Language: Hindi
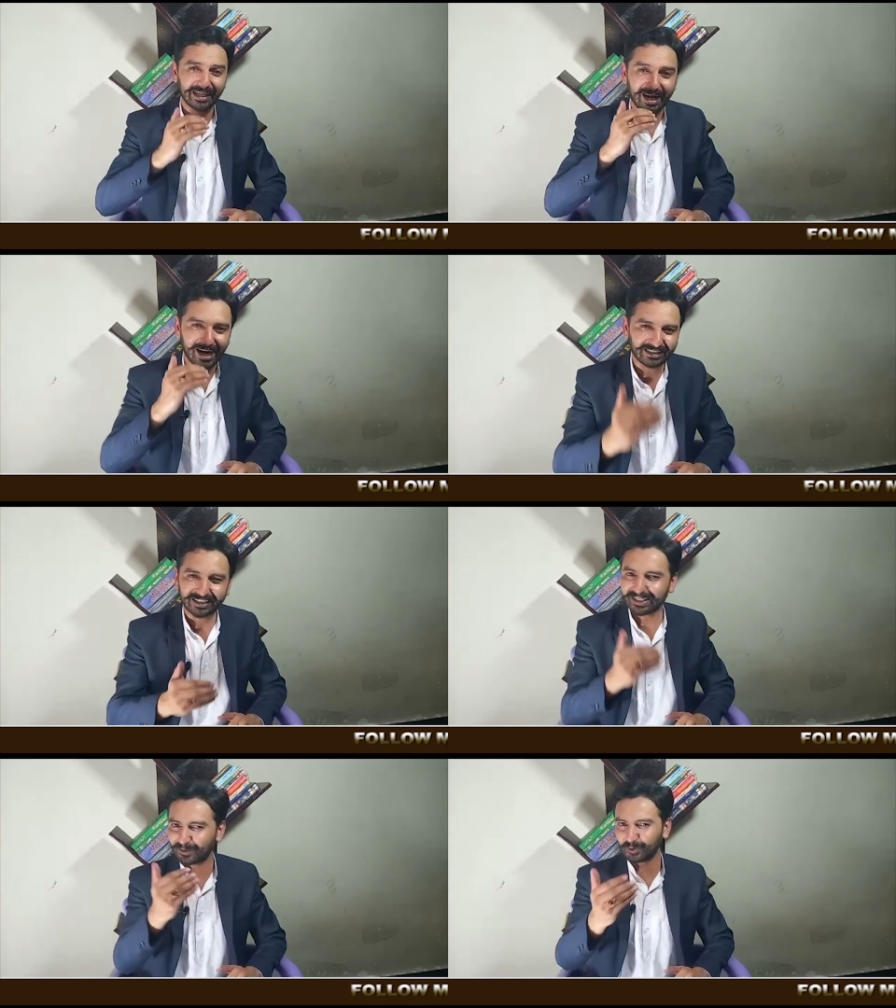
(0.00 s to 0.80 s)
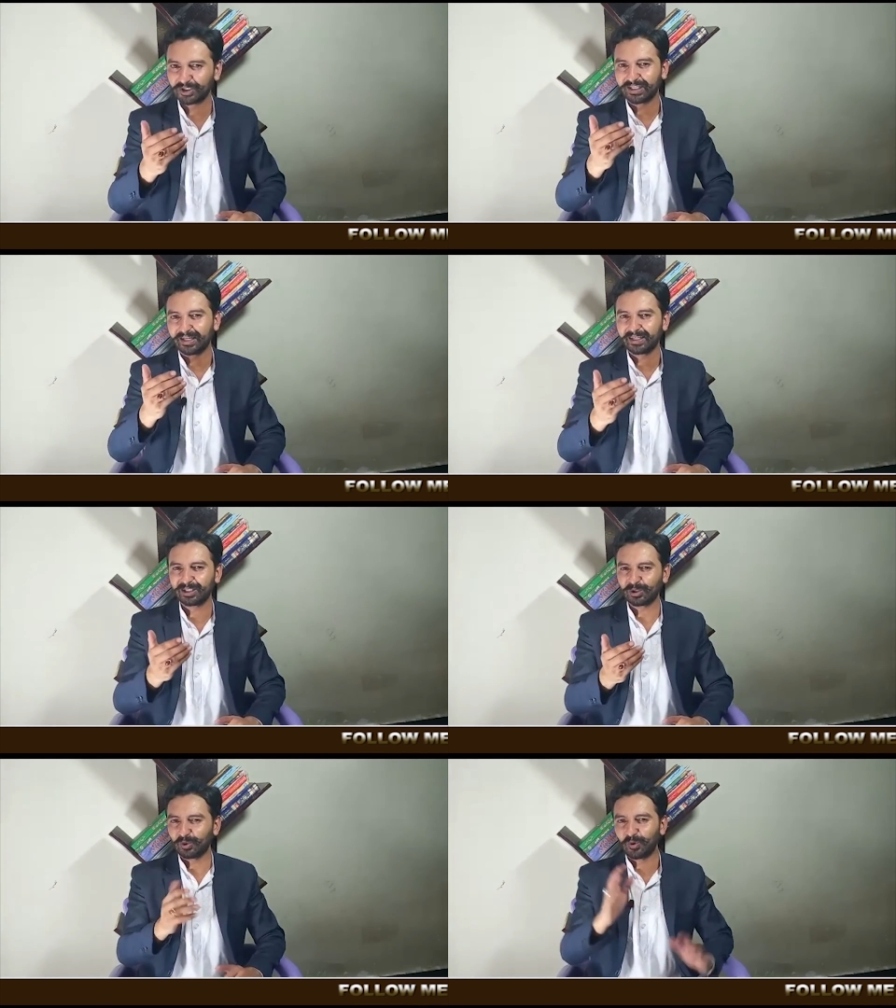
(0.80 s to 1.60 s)
से हट के कुछ
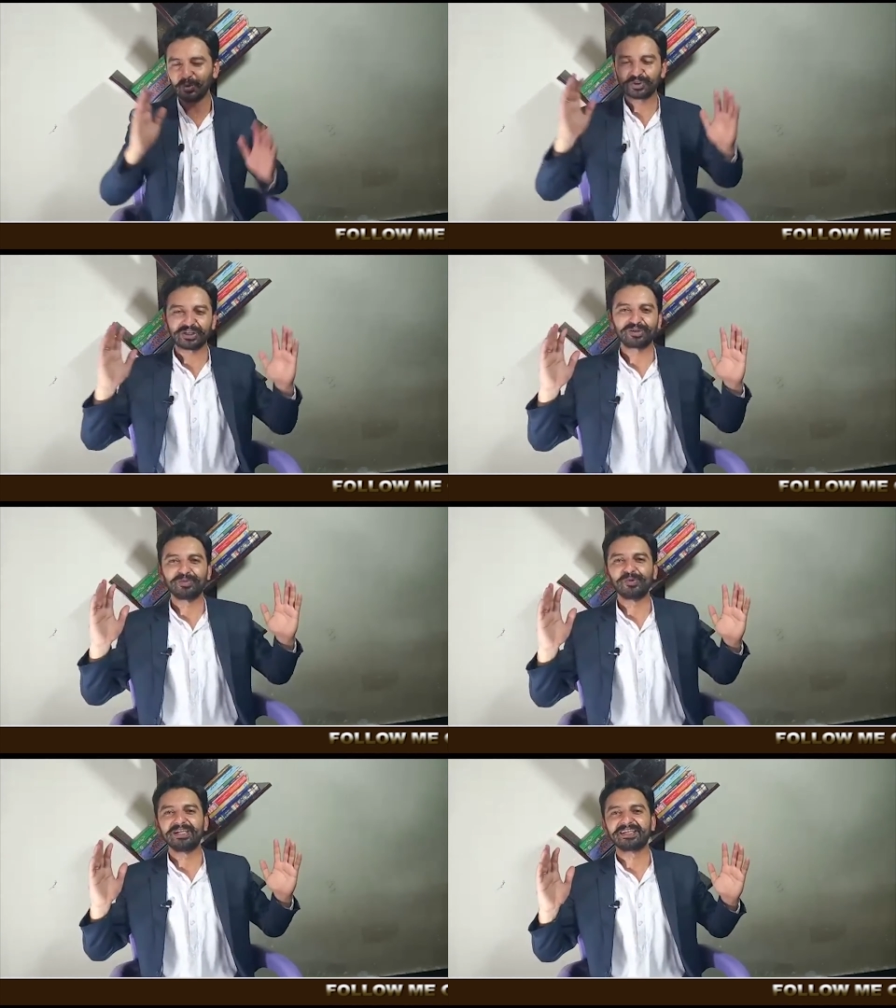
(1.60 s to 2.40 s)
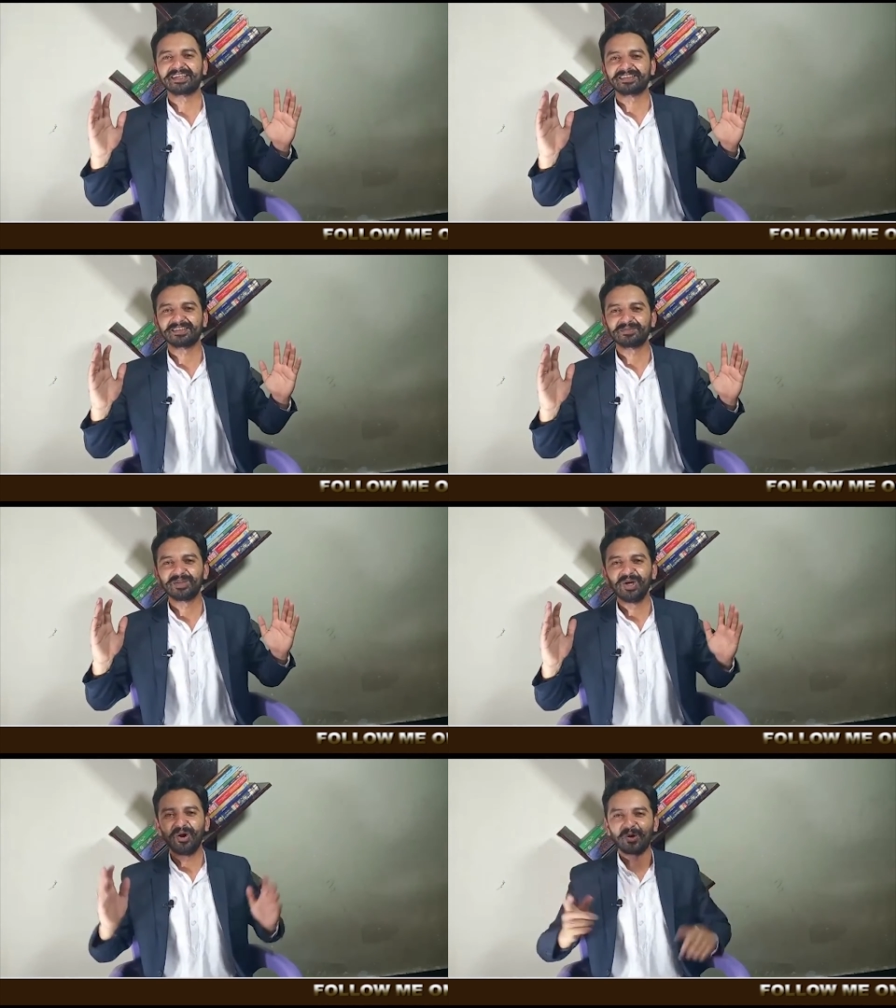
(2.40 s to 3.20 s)
करेंगे तो लोग उसे कबूल नहीं करते
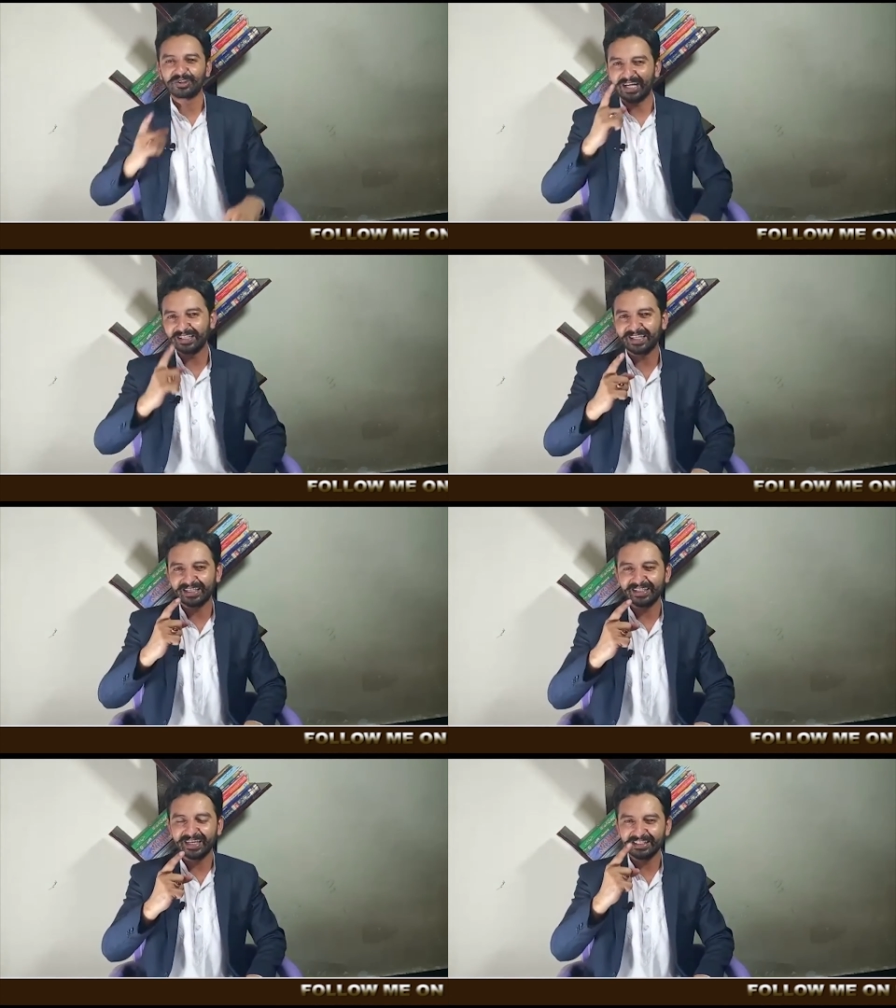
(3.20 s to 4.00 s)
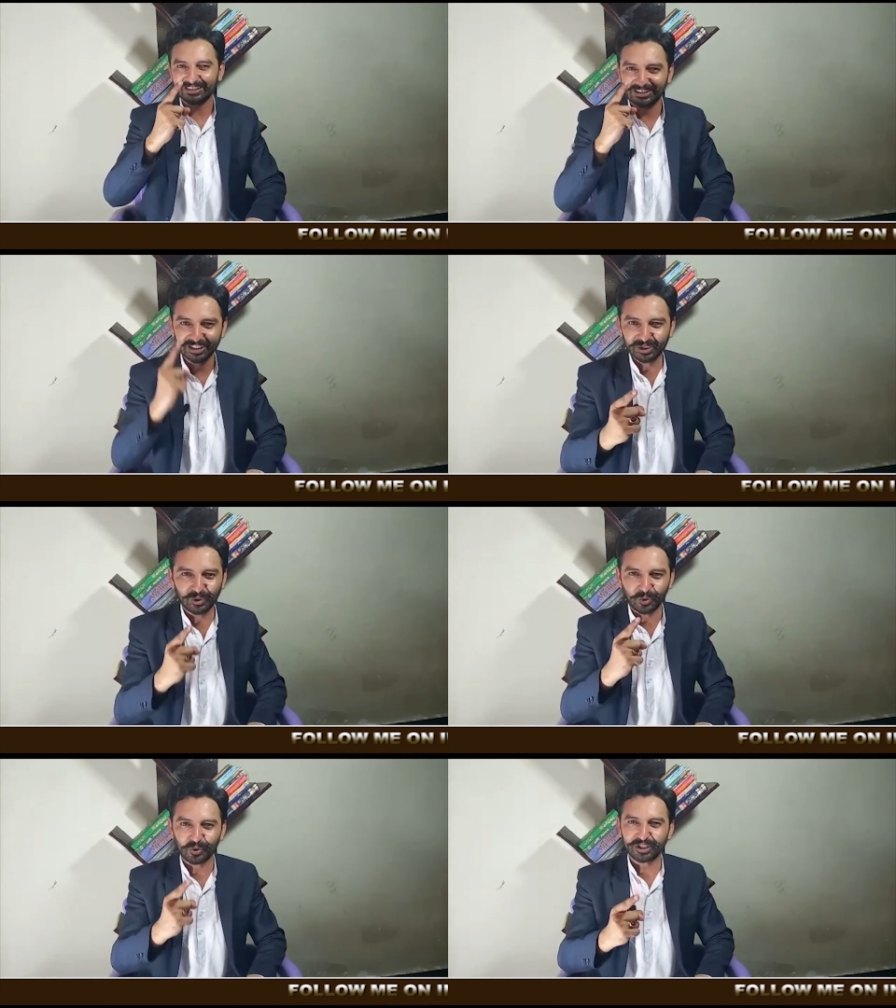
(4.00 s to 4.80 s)
और याद रखिएगा जिन
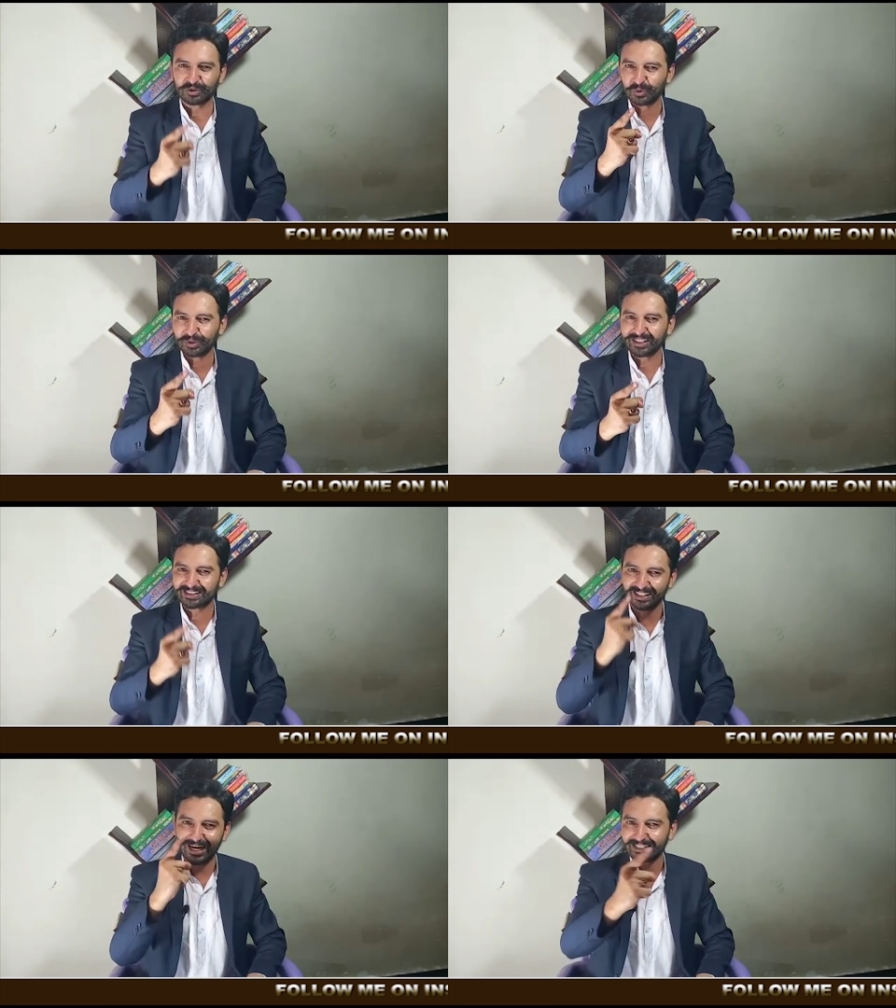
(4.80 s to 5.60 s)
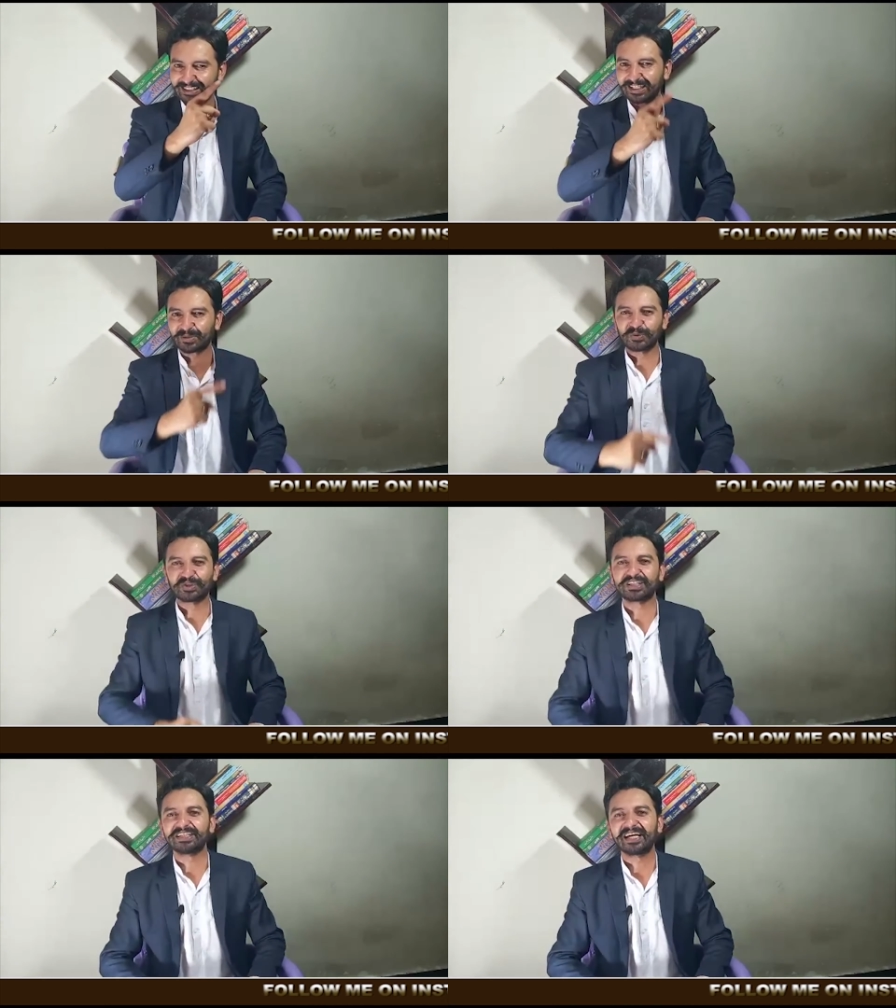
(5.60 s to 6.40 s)
लोगों ने दुनिया से कर
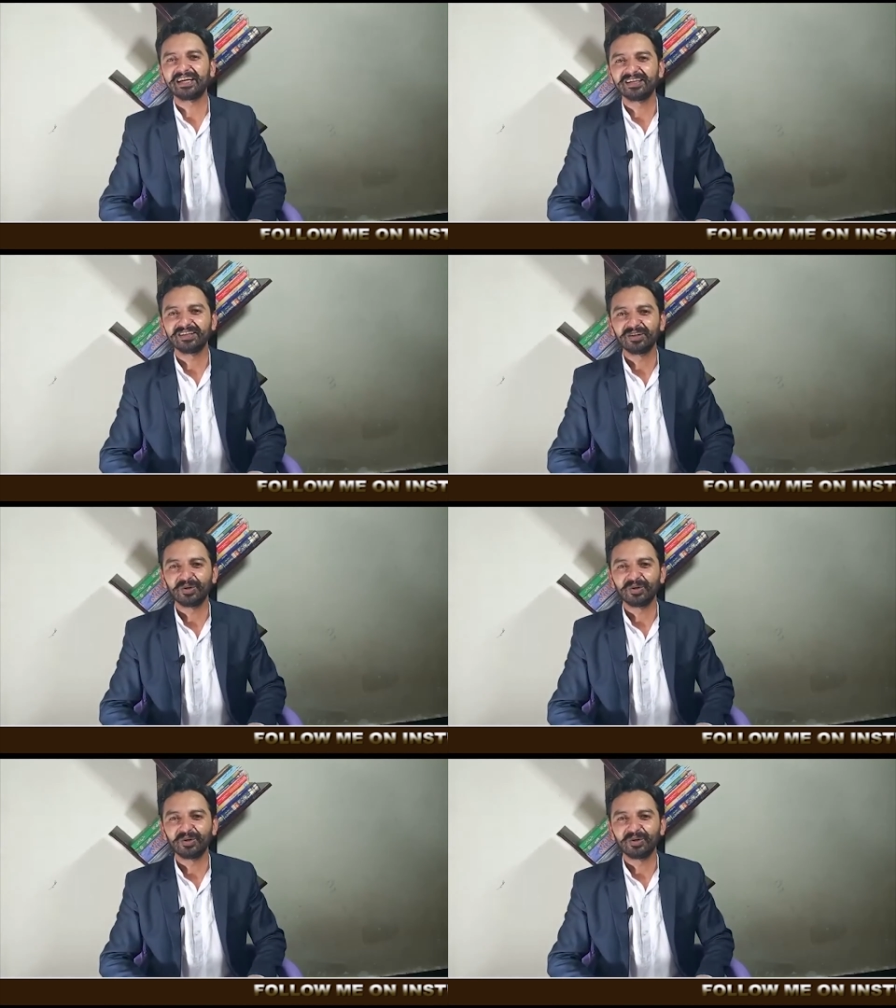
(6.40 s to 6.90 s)
कुछ किया है